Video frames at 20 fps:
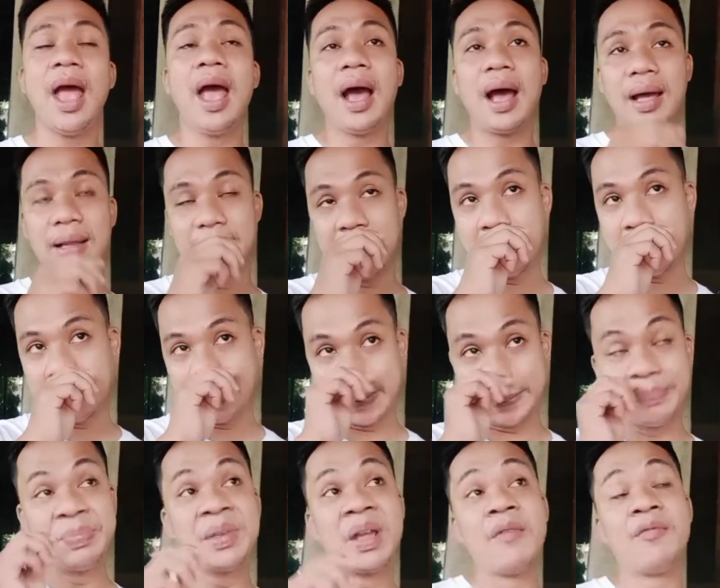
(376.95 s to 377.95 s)
And then
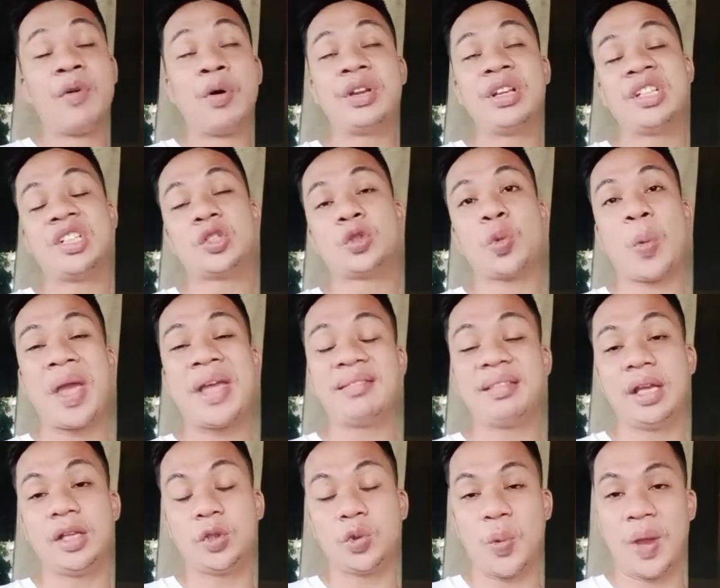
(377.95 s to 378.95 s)
for this
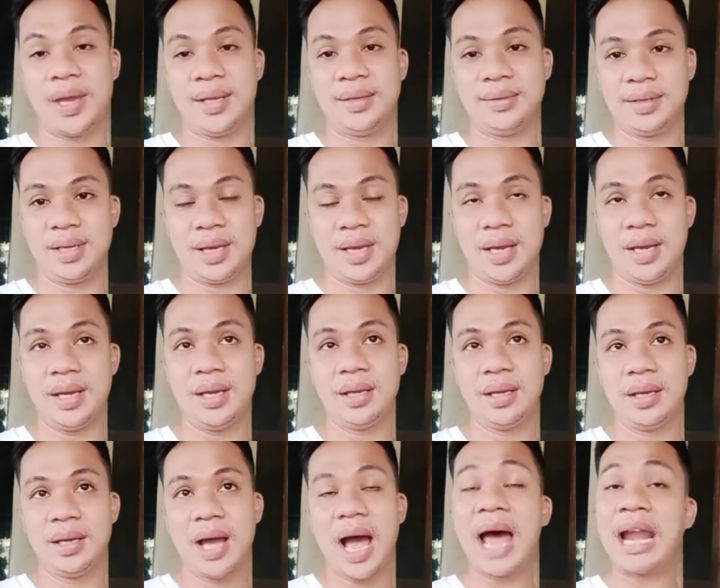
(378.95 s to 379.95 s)
2020
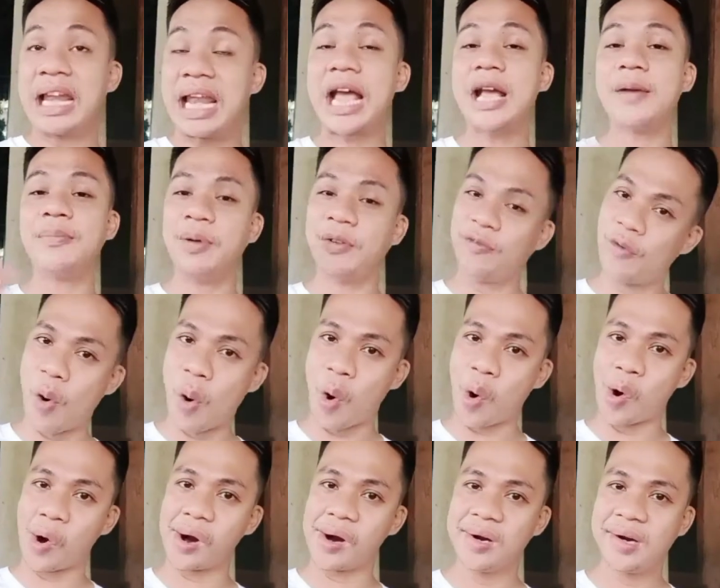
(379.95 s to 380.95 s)
unlike
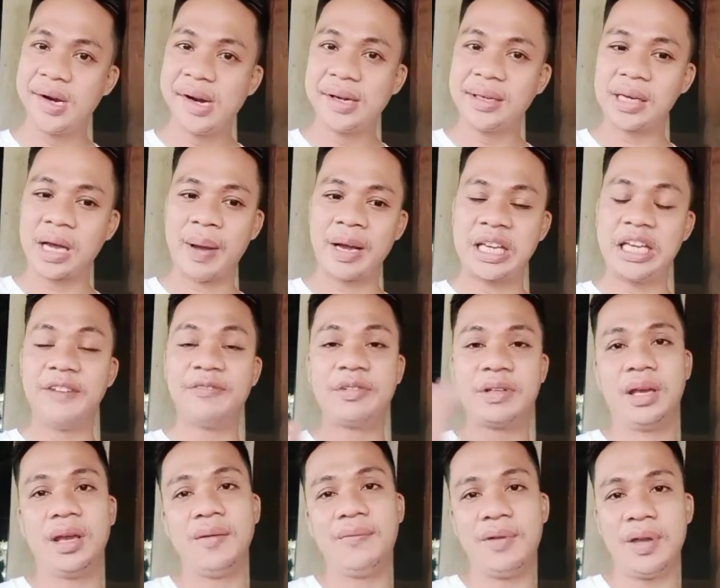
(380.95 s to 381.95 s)
before na mag-gift
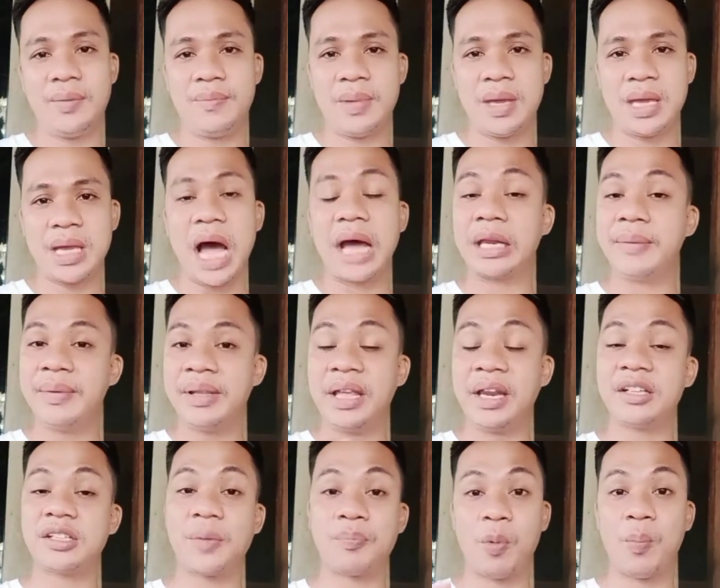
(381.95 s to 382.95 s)
giving me ari mi diri
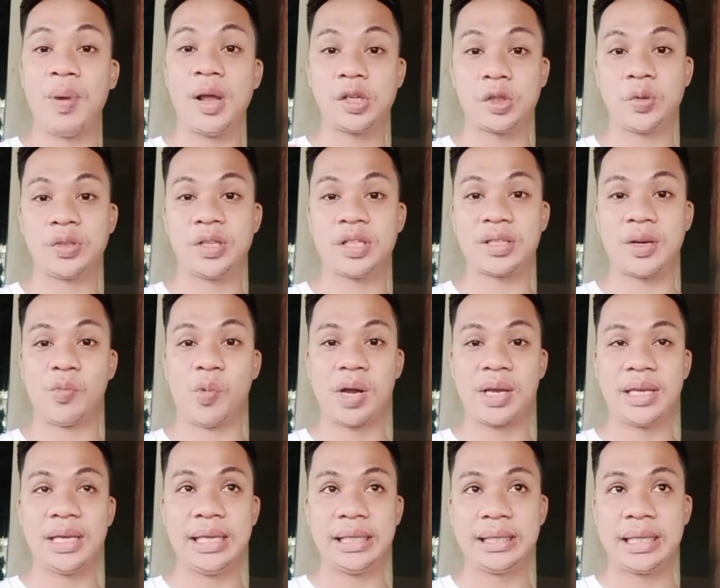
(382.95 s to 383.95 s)
sa poblasyon sa
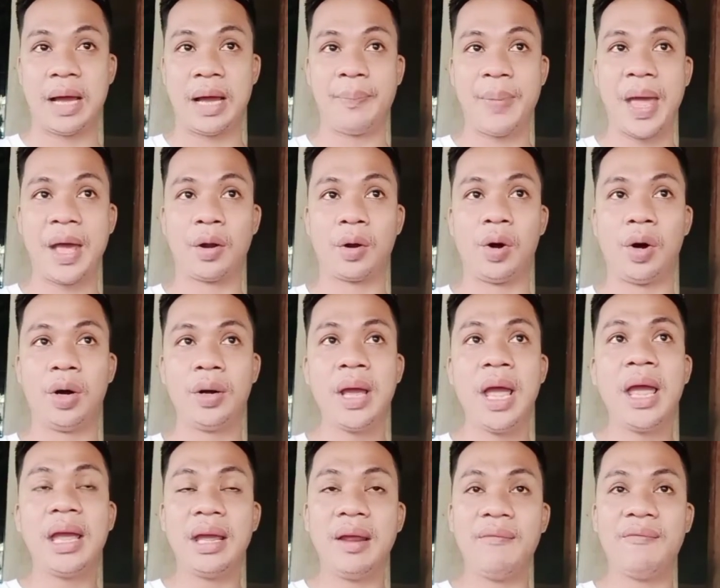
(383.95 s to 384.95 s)
Sambuangkita pero
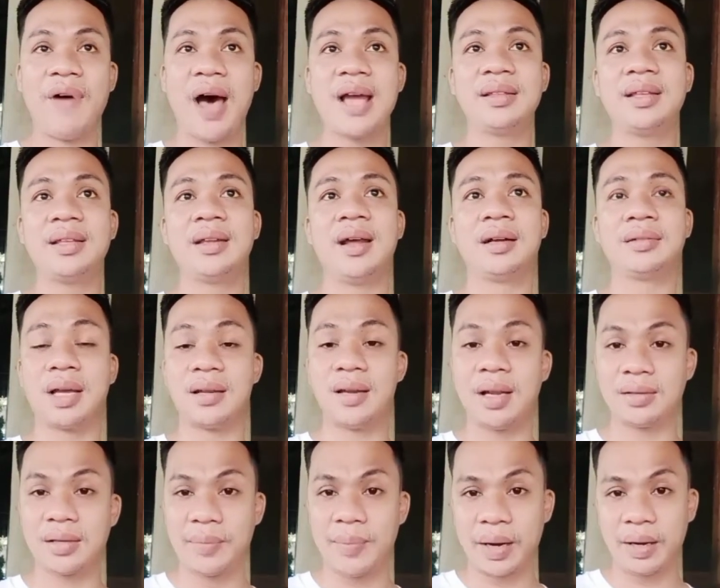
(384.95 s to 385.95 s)
invited ang tanan
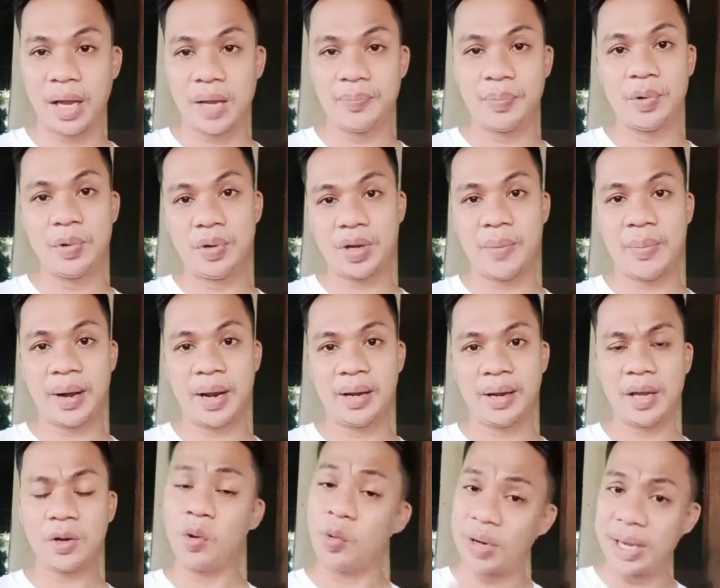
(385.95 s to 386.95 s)
nga barangay pulo ka barangay
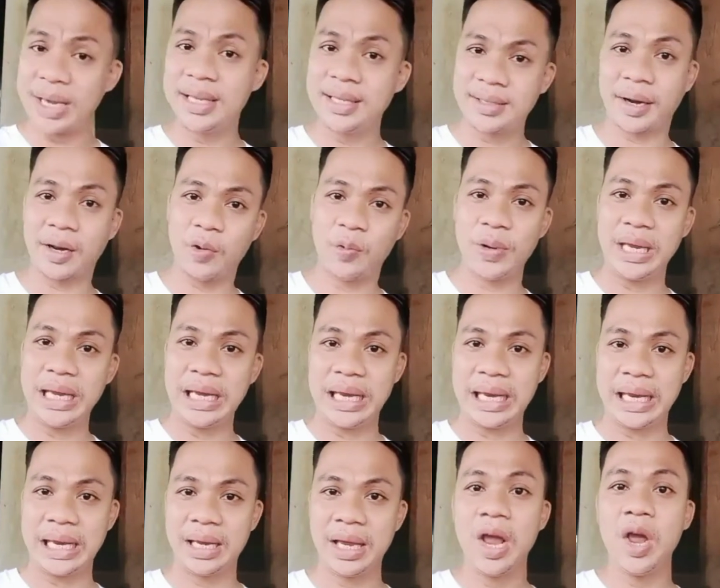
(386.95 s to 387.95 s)
kung kinsa ray
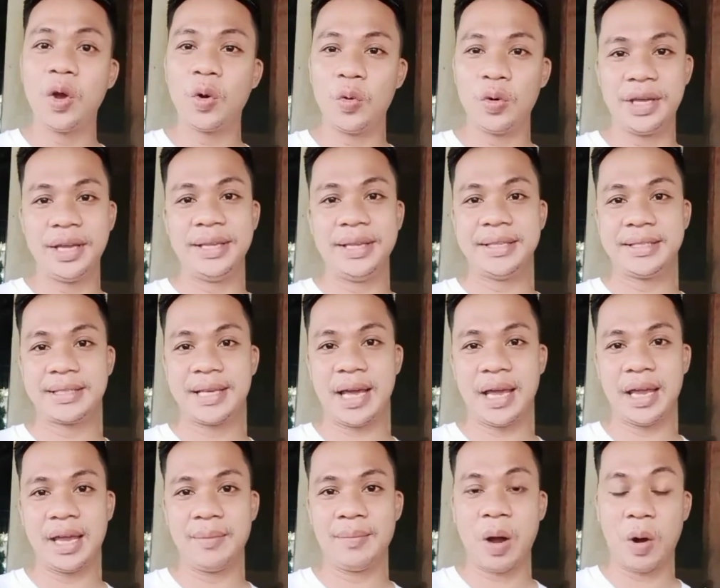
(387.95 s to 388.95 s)
willing kung
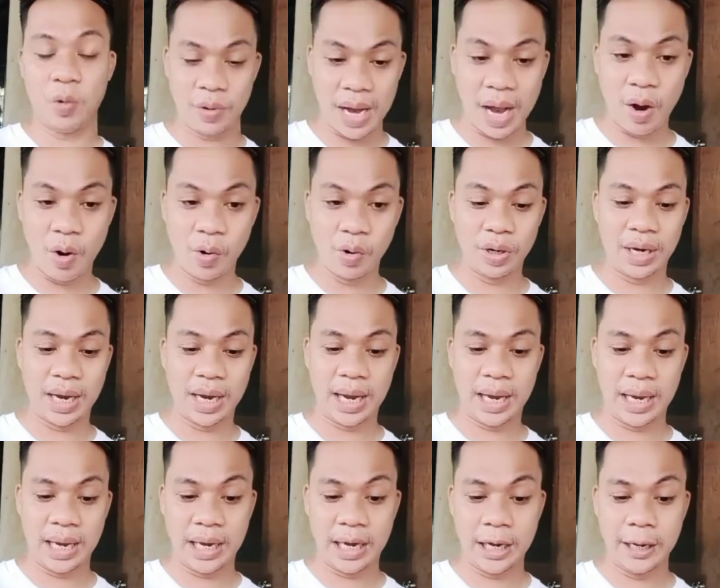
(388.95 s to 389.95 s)
kinsay mauna og
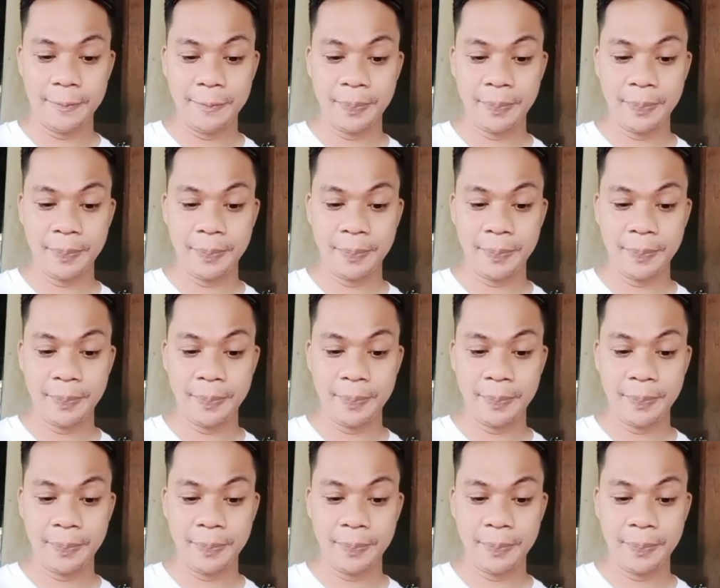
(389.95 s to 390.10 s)
ka